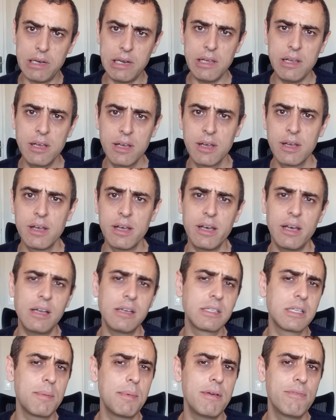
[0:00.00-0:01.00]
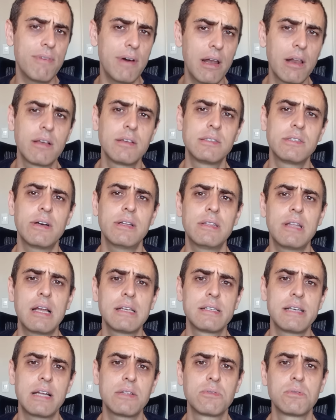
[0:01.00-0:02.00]
ali, eles também falam que estão
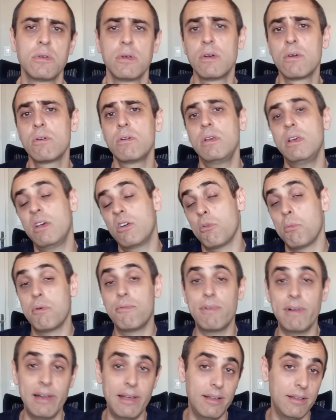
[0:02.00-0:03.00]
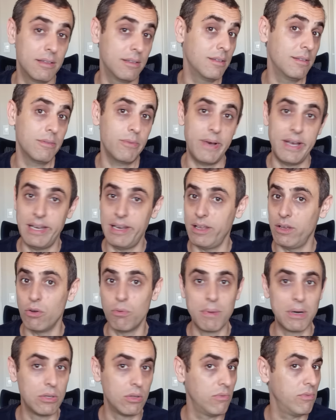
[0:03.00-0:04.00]
atrasados. E como eu falei, não é
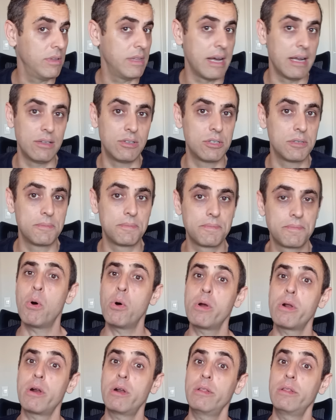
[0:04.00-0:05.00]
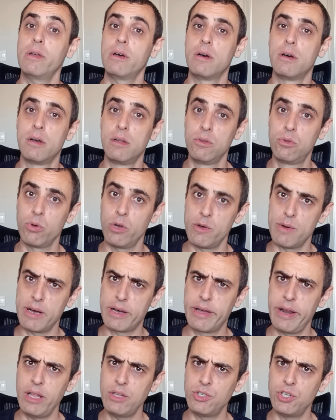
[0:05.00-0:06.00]
nenhuma novidade. Portanto, eu
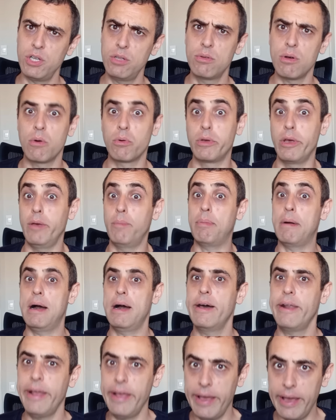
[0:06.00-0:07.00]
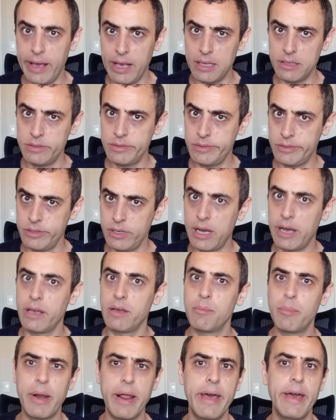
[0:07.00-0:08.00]
acredito, ao que parece, a
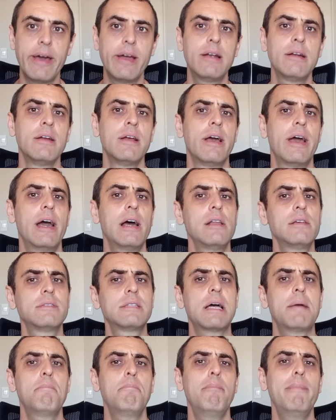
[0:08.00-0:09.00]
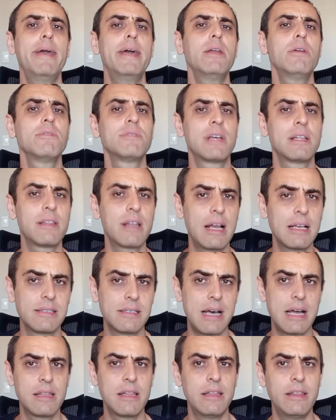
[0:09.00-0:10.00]
Embraer ela está menos
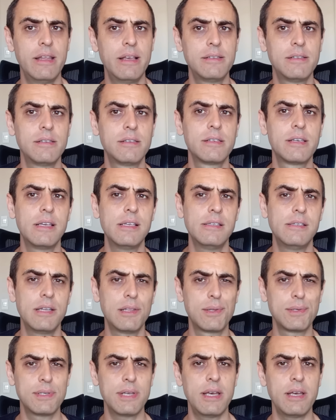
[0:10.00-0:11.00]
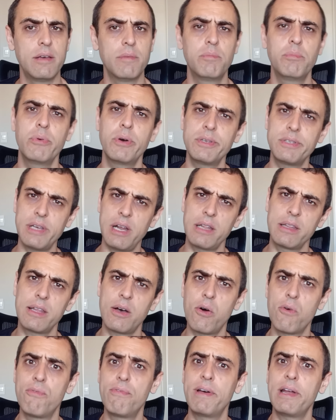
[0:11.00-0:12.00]
atrasada nesses quesitos aí, pois ela
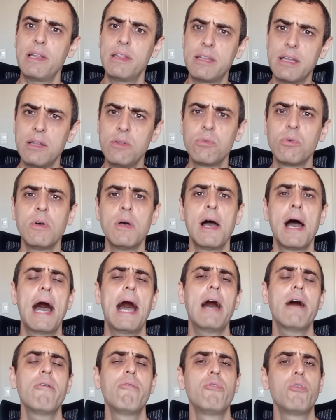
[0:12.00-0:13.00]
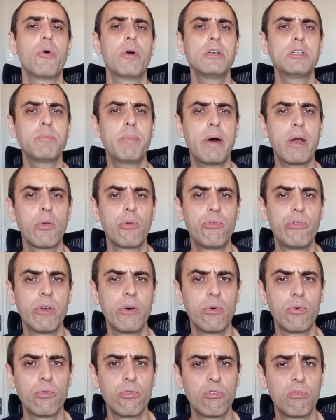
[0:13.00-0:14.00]
está ofertando aviões para os
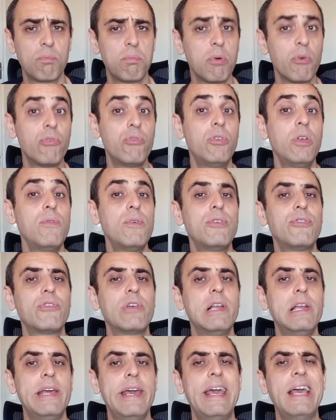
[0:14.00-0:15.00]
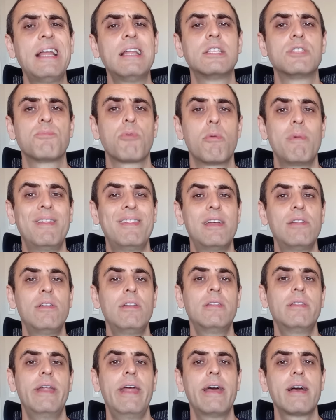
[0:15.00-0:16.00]
seus possíveis clientes, prometendo
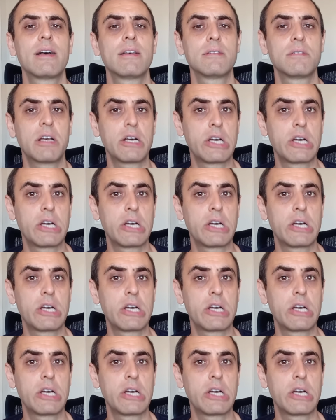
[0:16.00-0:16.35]
entregas,